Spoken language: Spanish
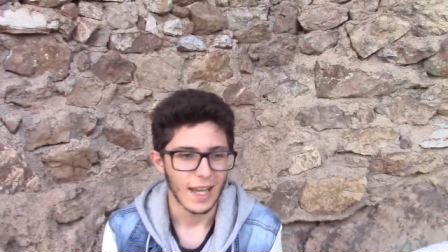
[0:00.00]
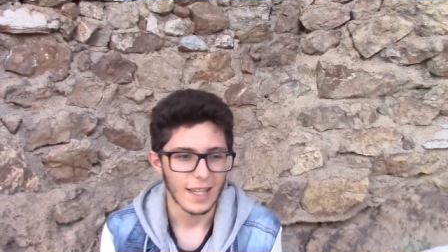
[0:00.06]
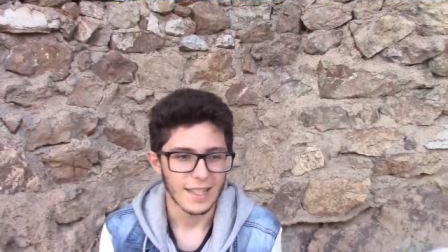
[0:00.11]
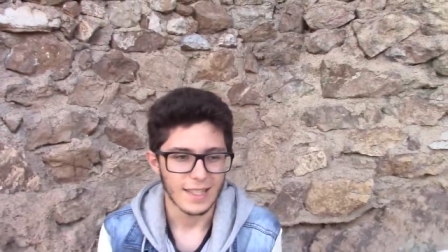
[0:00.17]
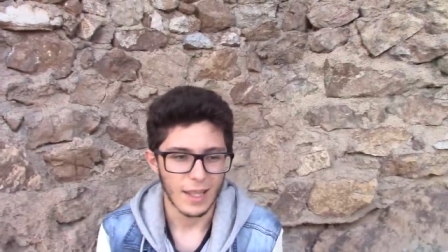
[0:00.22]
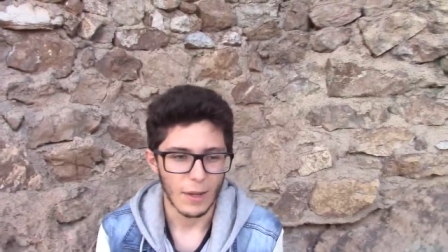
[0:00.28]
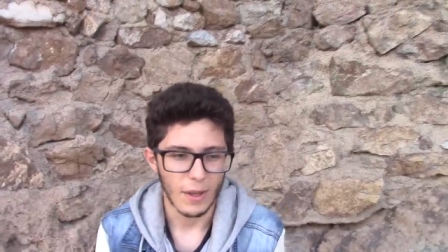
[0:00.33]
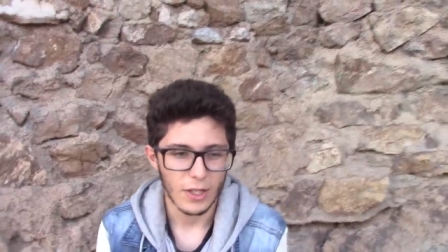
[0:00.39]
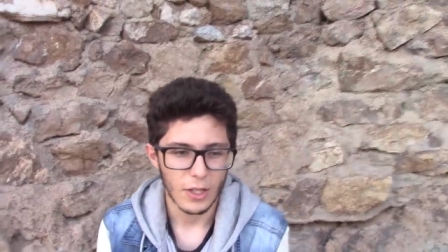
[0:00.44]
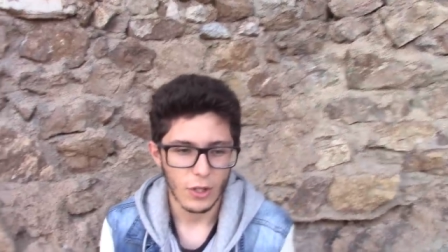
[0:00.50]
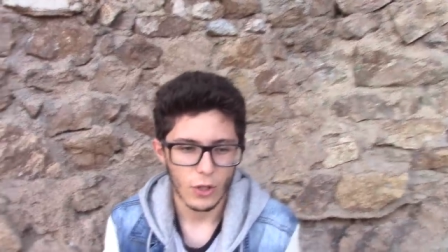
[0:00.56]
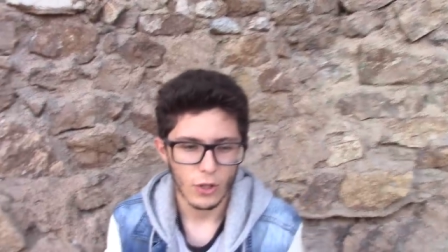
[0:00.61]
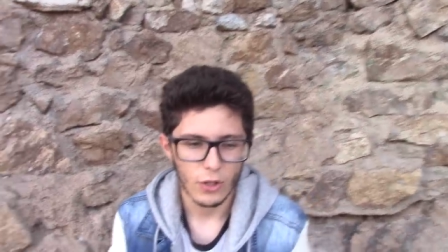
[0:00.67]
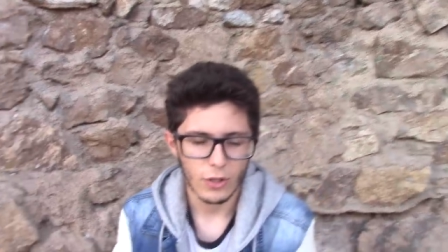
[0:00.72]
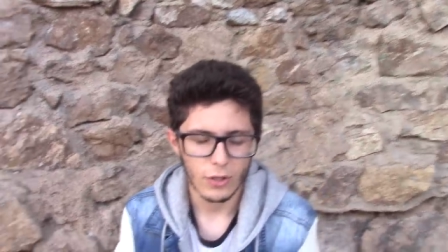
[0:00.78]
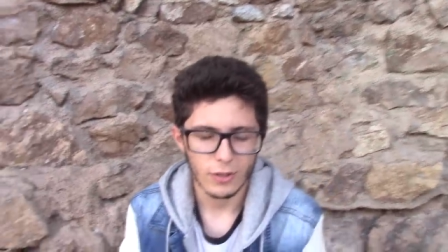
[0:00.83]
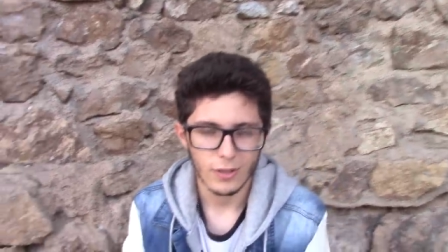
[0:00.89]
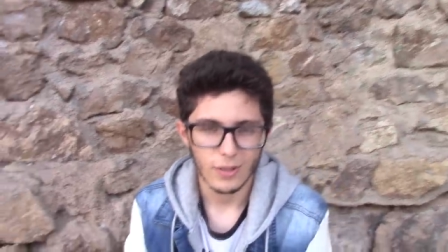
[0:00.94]
estaba
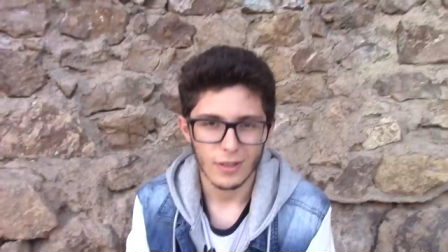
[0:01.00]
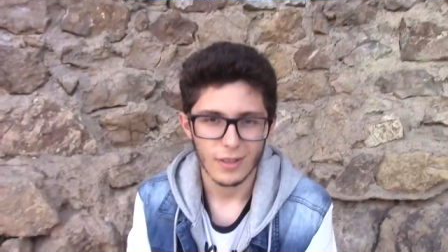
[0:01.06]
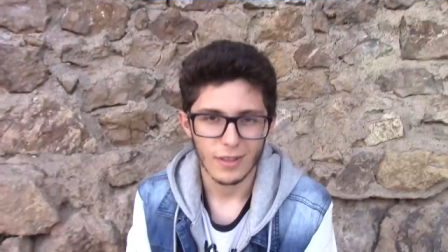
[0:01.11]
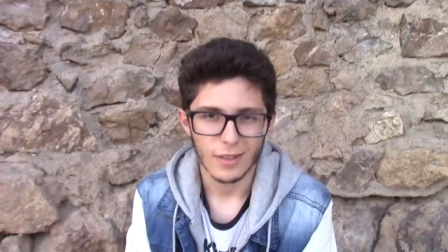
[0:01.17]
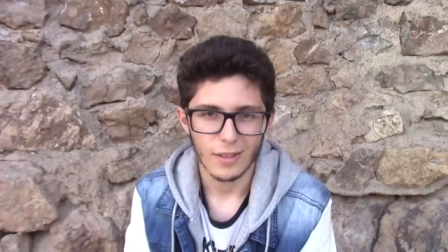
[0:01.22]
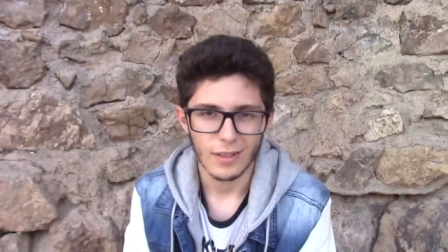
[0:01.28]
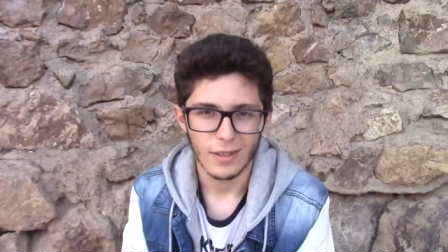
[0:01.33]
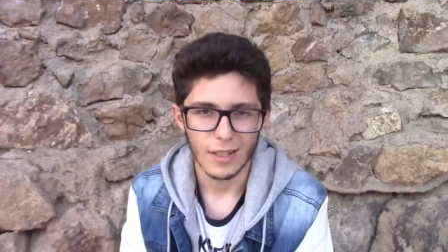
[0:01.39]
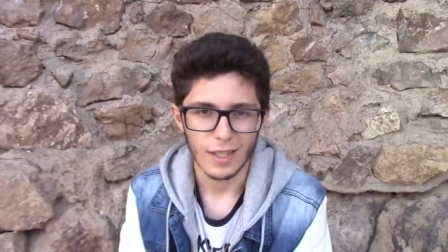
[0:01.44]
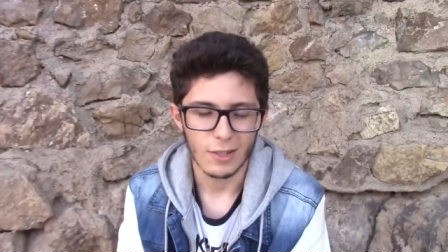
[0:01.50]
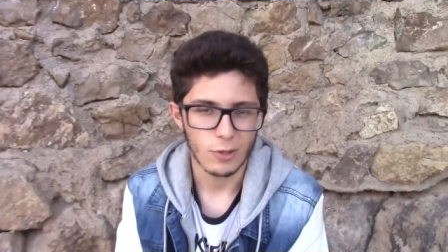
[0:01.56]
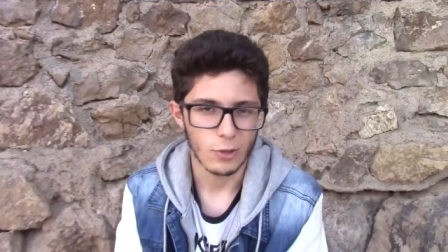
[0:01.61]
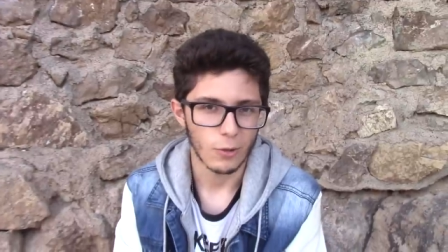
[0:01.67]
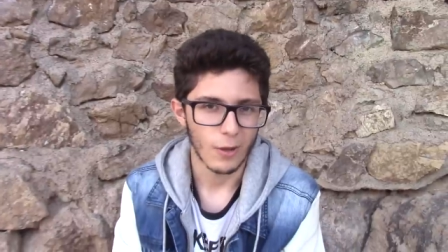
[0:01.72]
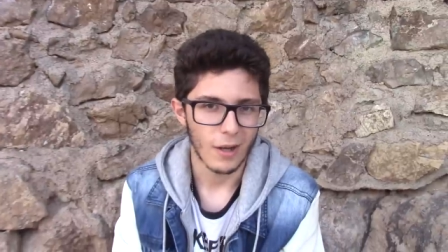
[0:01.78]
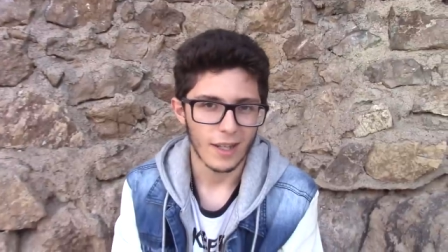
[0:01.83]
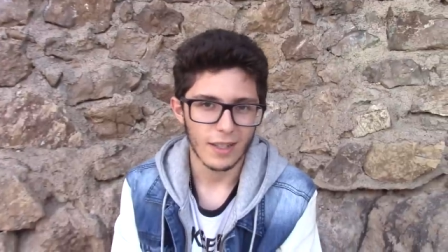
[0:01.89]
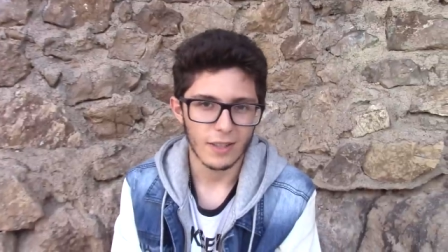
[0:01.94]
yo en
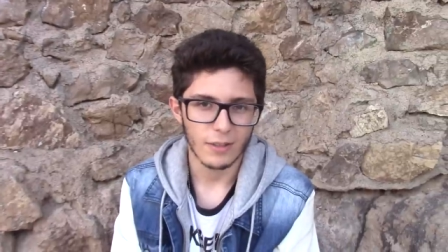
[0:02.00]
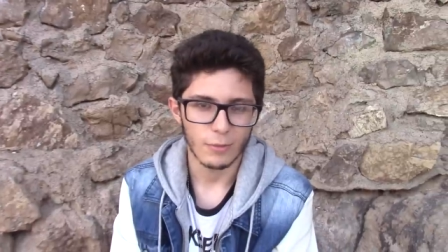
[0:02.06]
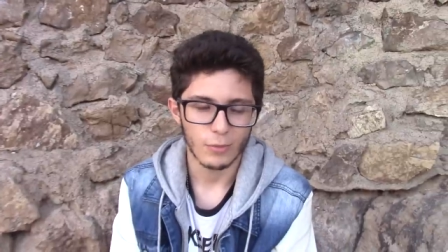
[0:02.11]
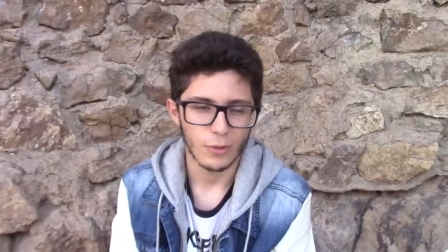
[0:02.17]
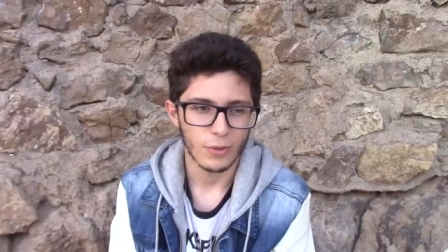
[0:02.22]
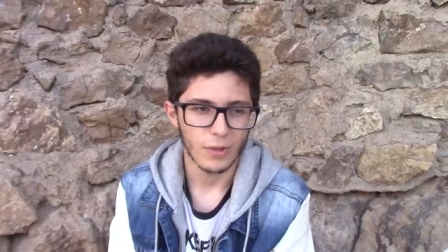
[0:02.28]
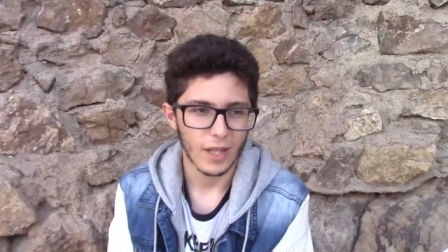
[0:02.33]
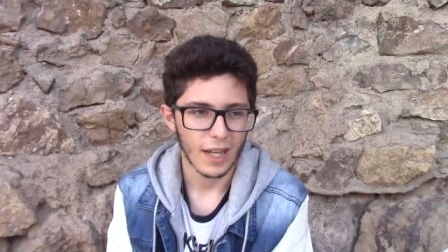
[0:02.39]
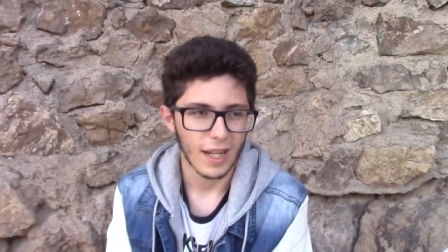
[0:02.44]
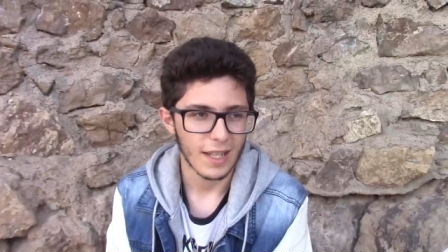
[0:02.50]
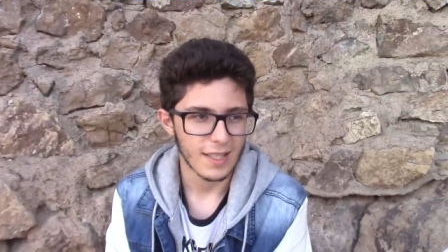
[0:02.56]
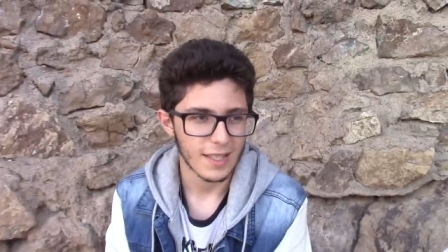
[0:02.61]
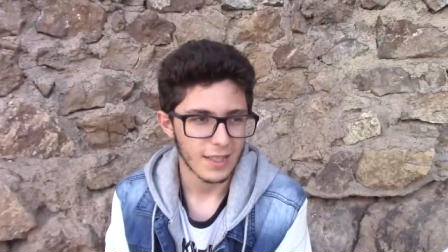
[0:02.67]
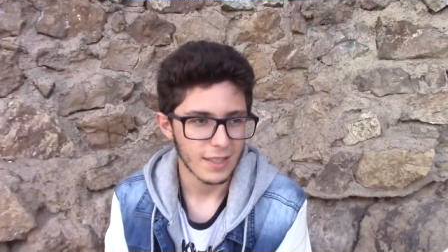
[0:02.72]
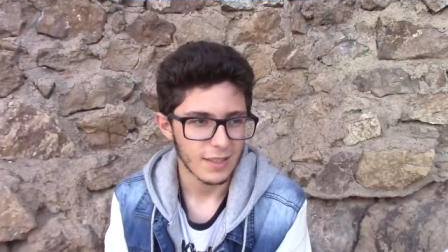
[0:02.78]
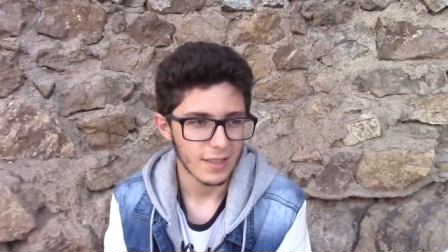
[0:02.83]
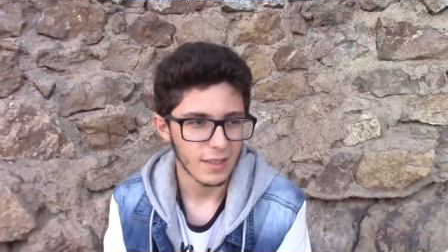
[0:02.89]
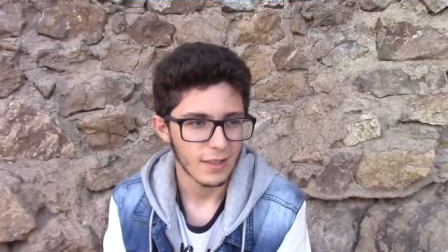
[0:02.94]
su barrio, en Pubia
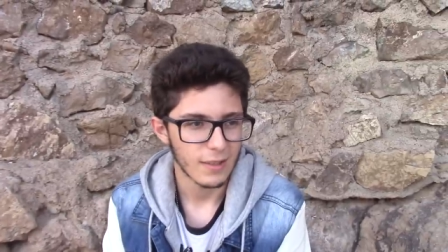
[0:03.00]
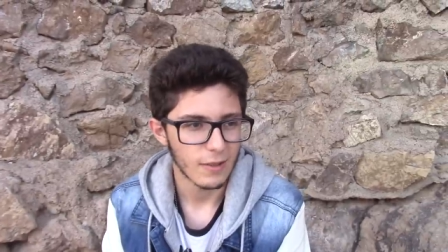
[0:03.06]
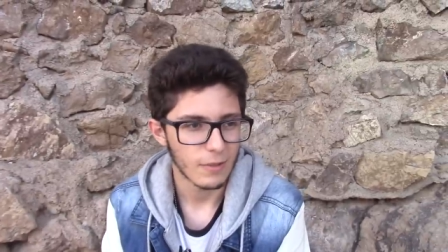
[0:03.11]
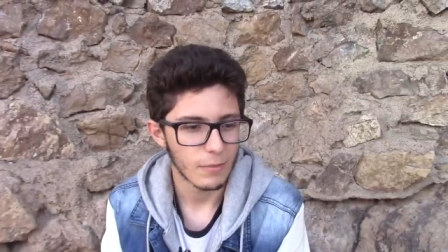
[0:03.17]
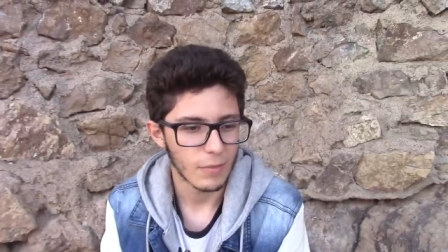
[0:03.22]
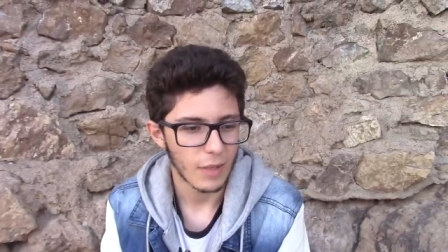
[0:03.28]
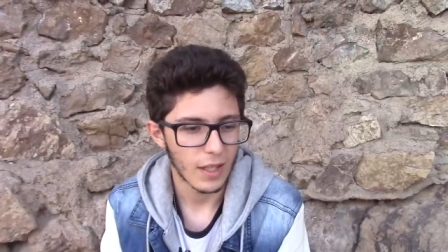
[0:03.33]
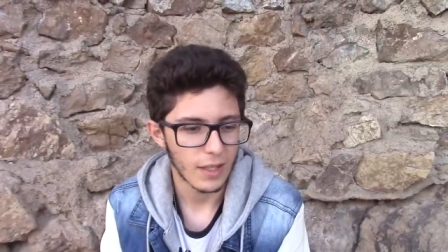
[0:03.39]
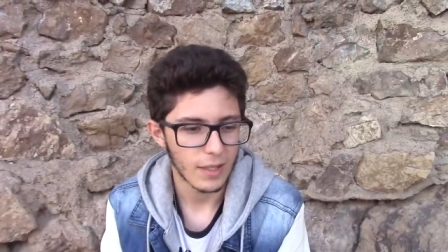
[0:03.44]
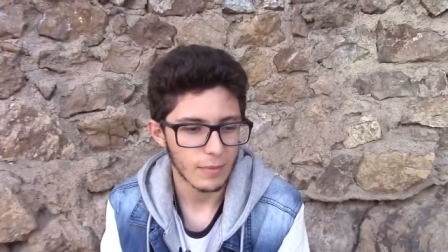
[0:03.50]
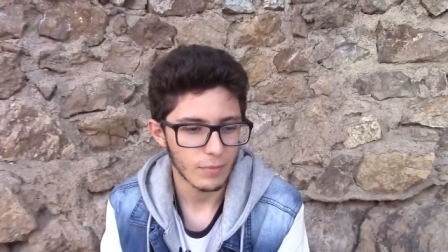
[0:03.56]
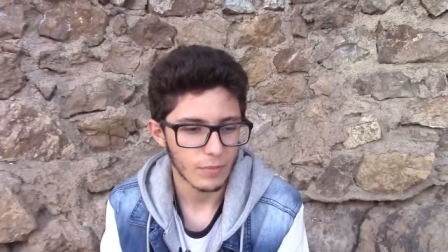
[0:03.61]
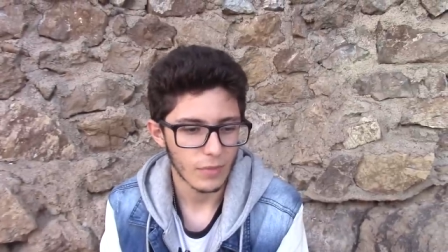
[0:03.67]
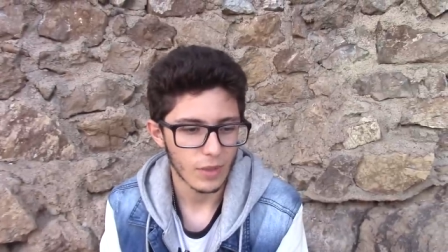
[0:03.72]
Casas, ¿vale?